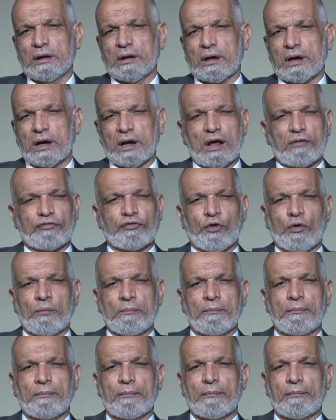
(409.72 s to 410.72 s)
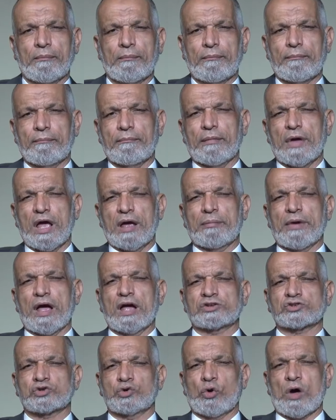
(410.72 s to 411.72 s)
خلفهم ما
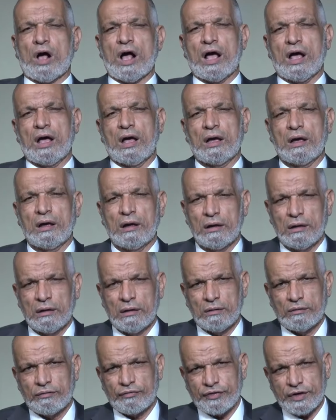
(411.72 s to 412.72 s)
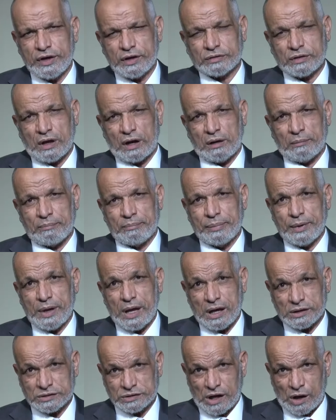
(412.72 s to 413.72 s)
يبقاش له حق في طلب
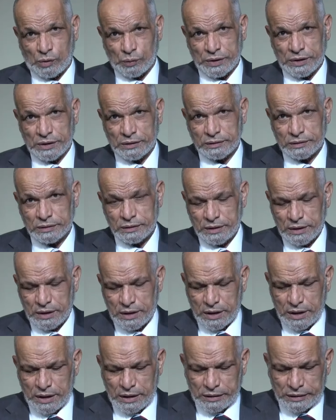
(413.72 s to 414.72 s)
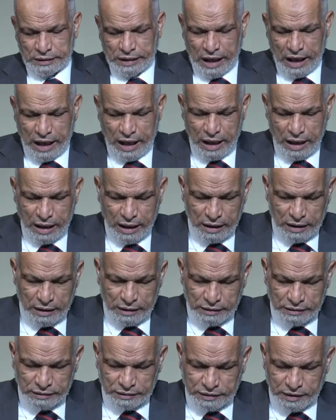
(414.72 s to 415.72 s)
التعويض ده
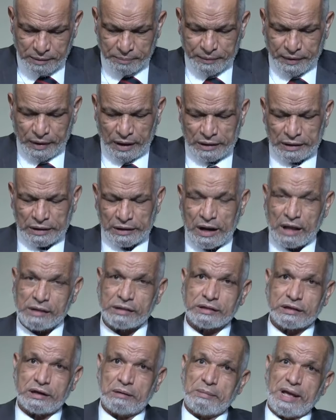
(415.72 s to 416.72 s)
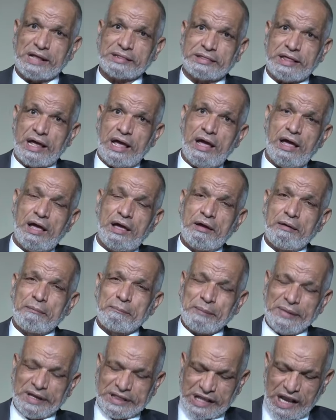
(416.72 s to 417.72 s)
طبقا لنص المادة
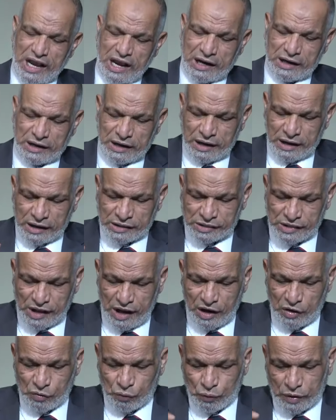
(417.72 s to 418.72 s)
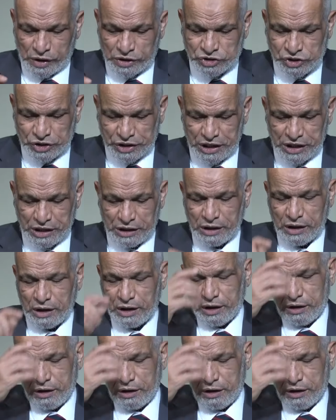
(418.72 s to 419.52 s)
222